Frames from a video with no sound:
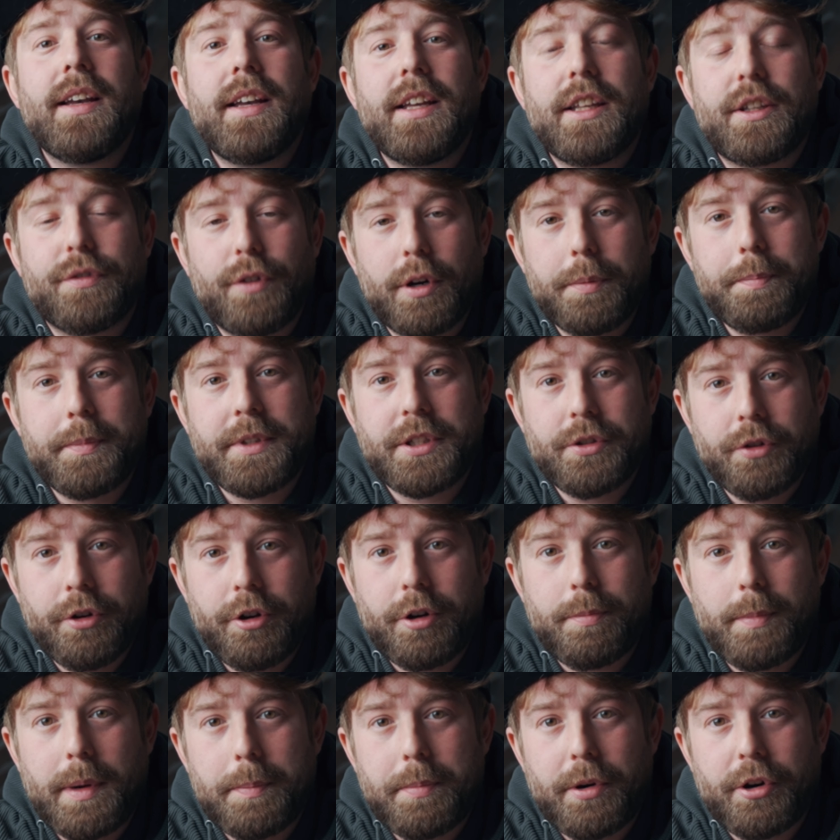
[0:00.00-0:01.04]
ich wollte mich nur
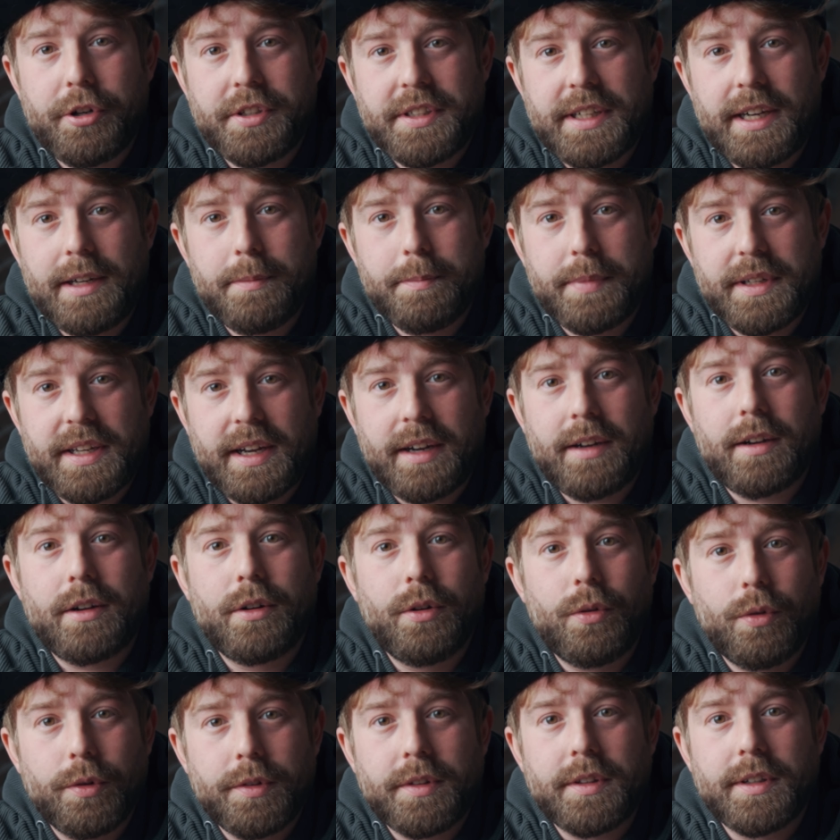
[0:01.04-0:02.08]
nochmal bei euch allen
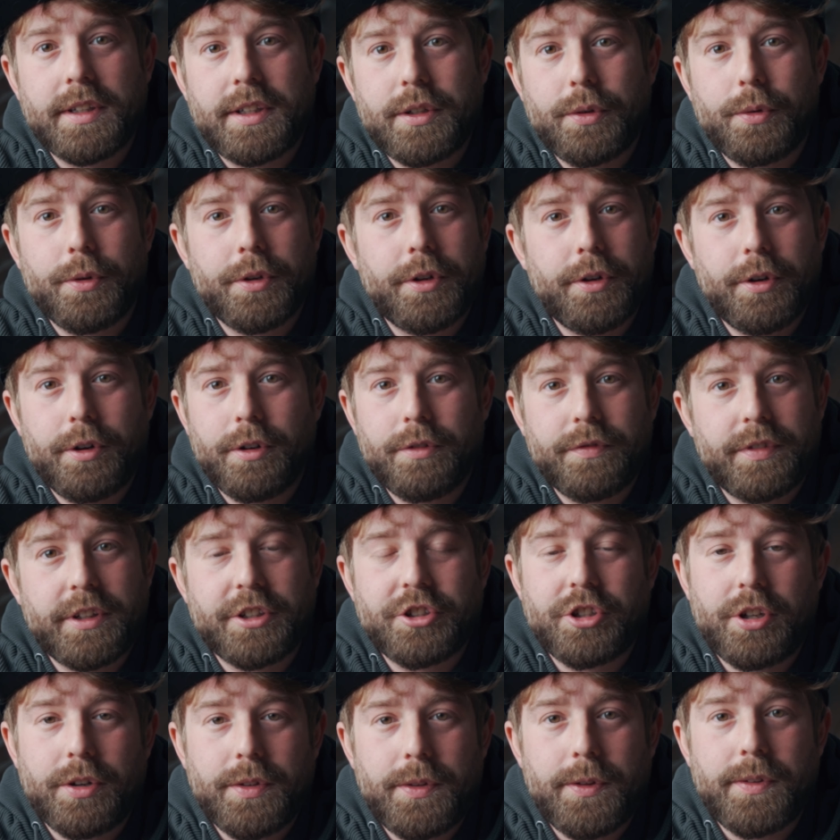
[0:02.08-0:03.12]
bedanken und nicht ohne irgendwie
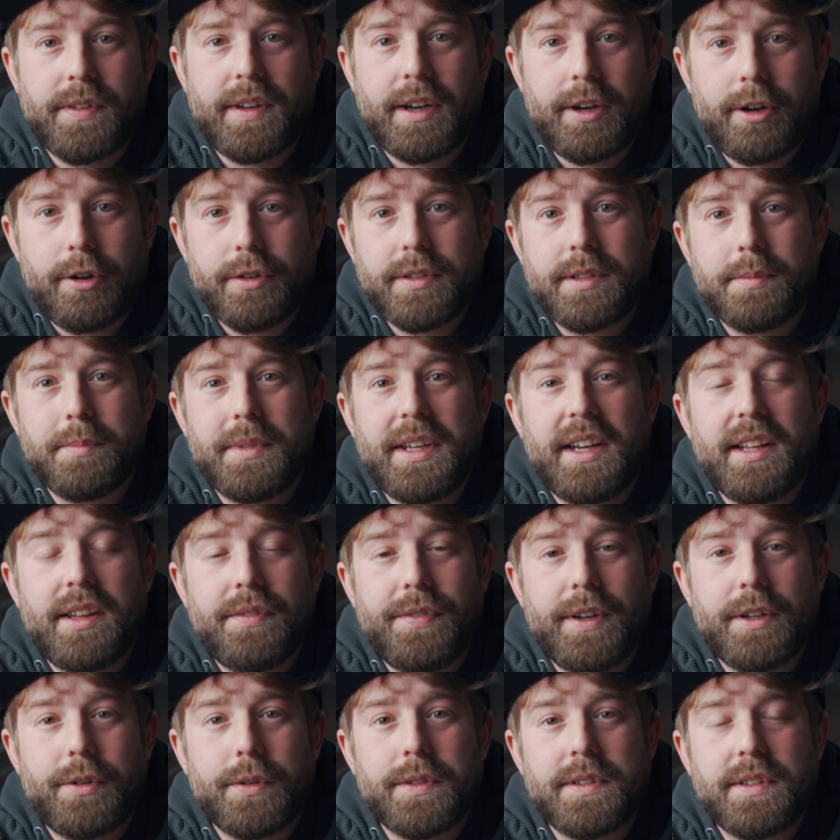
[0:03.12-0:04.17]
Ciao zu sagen aus dem Jahr
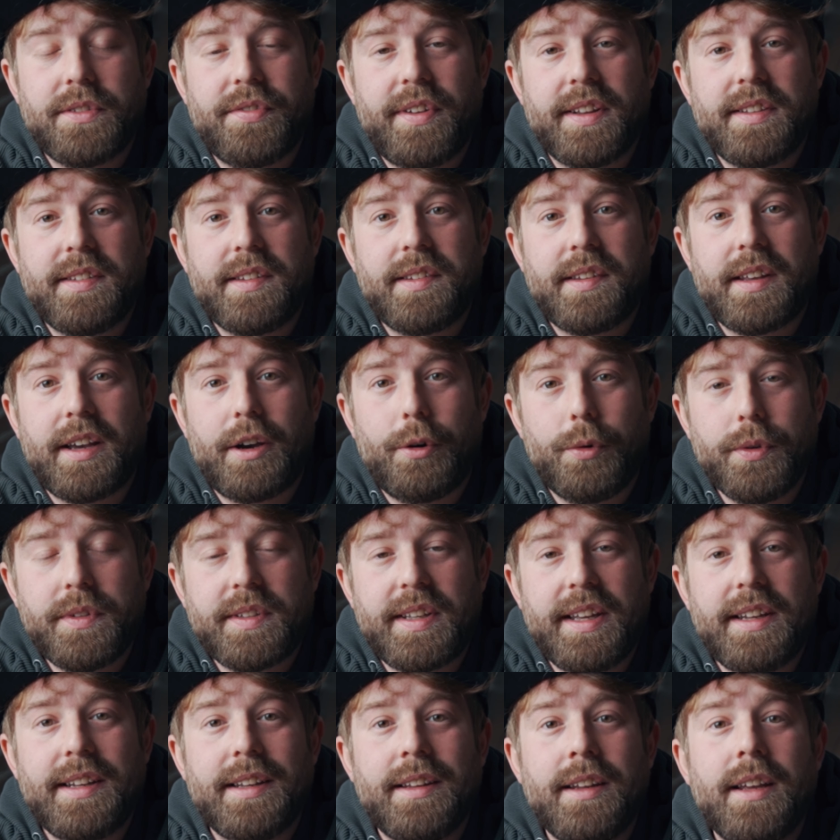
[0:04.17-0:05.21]
2020
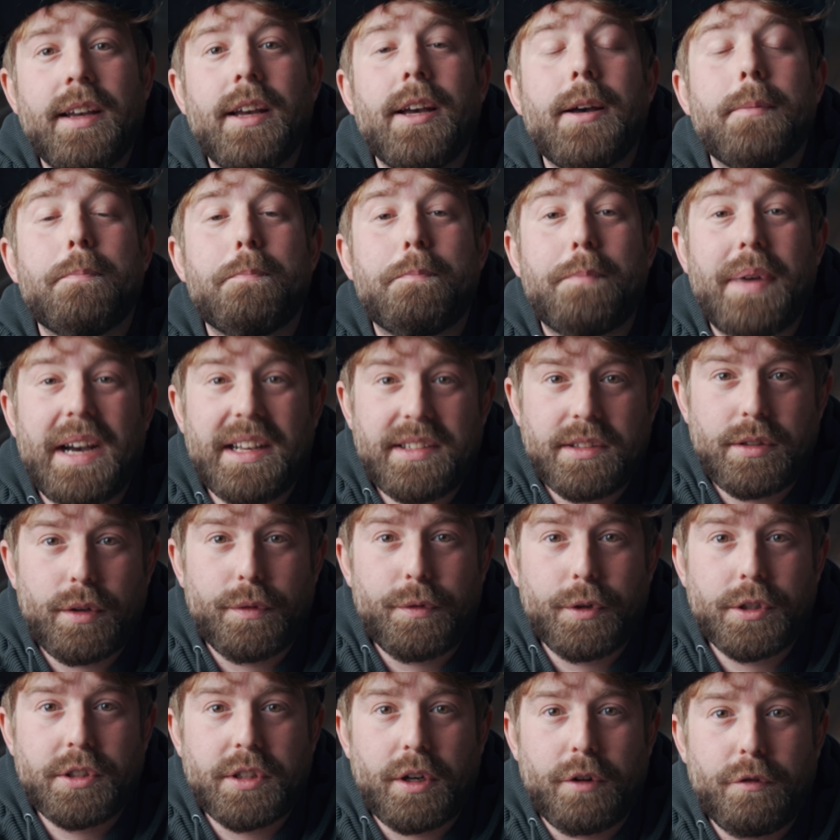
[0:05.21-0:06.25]
rausgehen. Passt
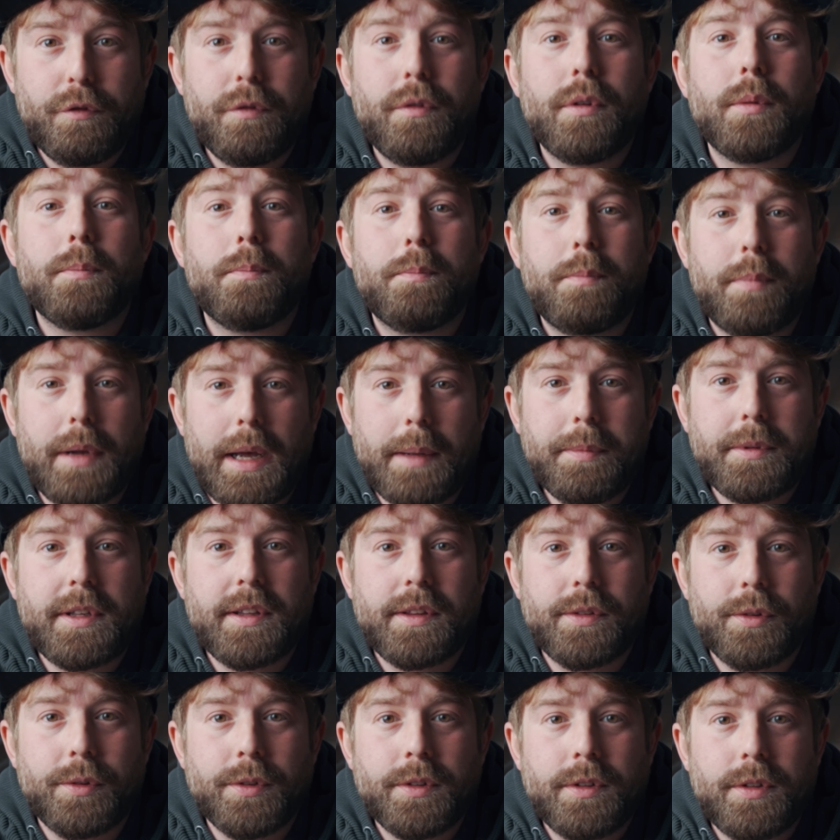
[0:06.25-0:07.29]
auf euch auf, bleibt
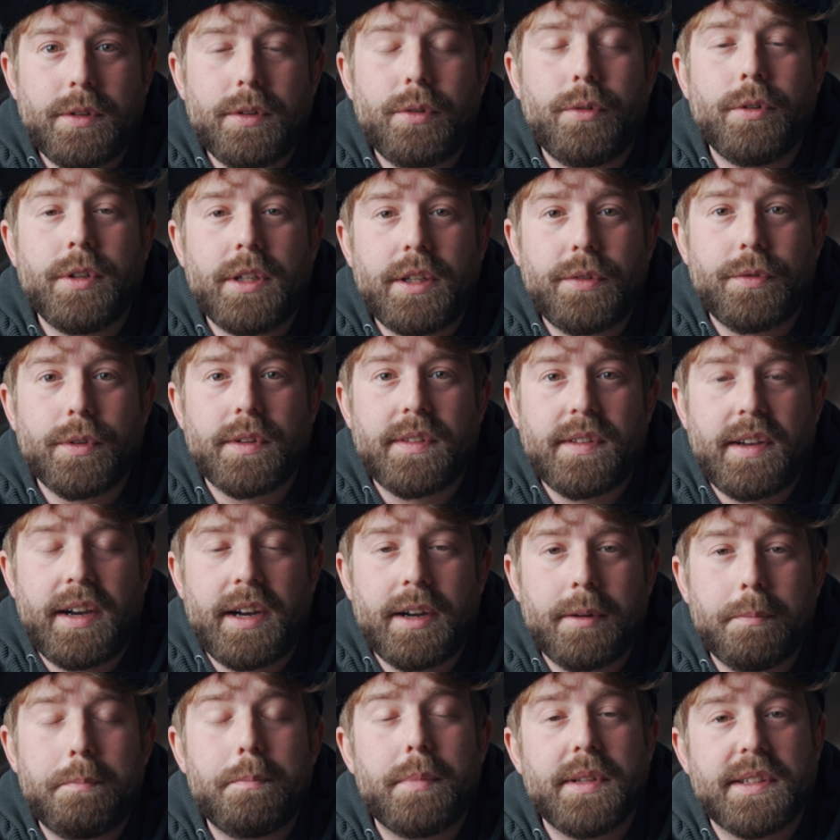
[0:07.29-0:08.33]
gesund und ich würde
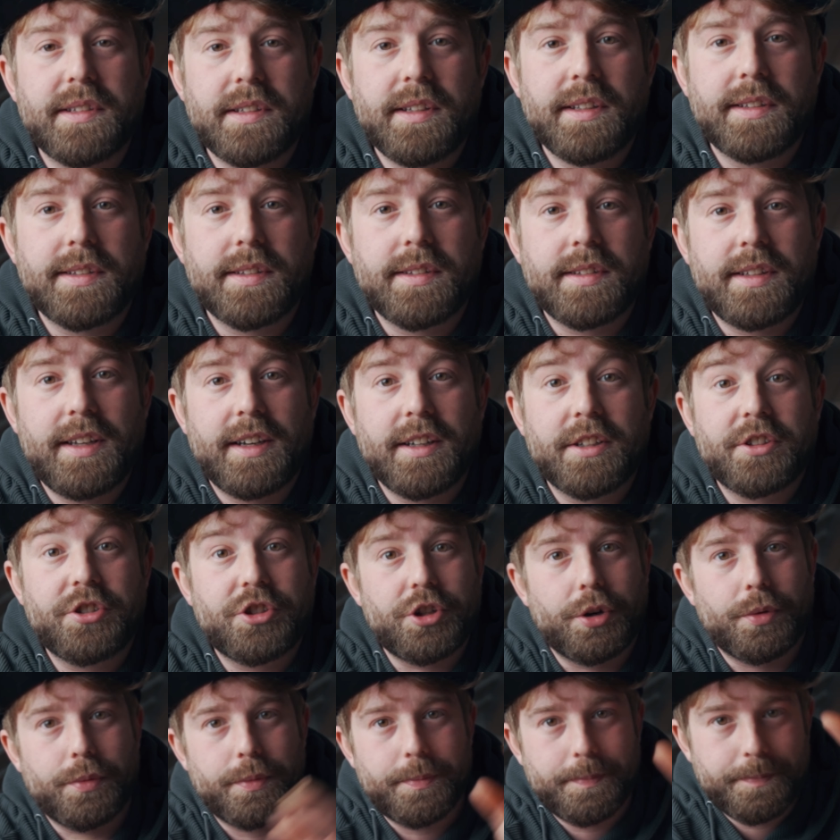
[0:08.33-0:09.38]
sagen, bis nächstes Jahr.
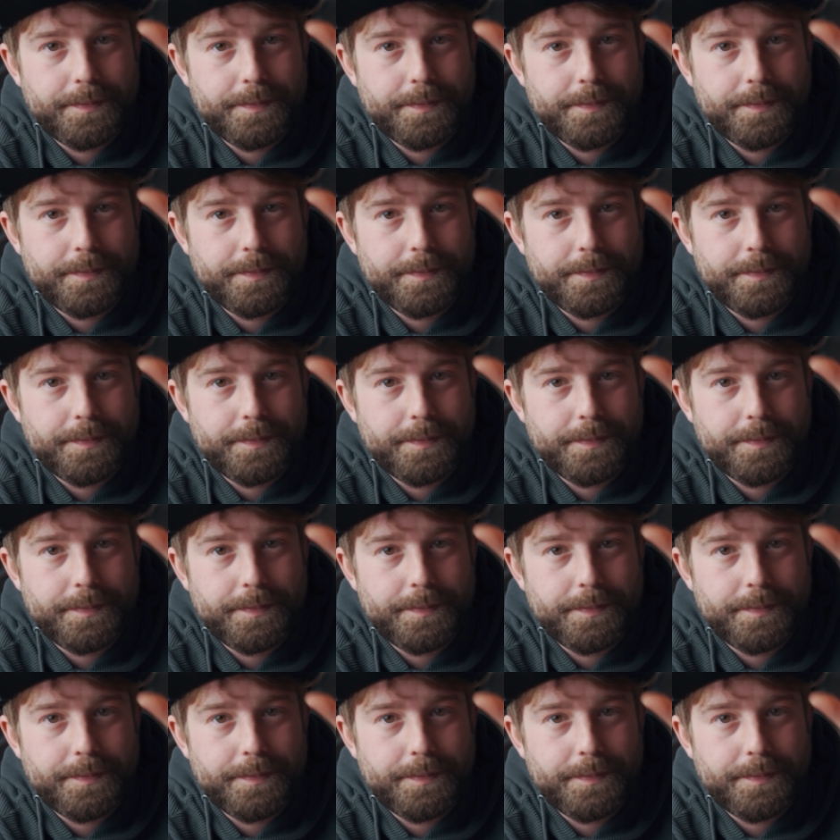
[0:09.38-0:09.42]
Ciao.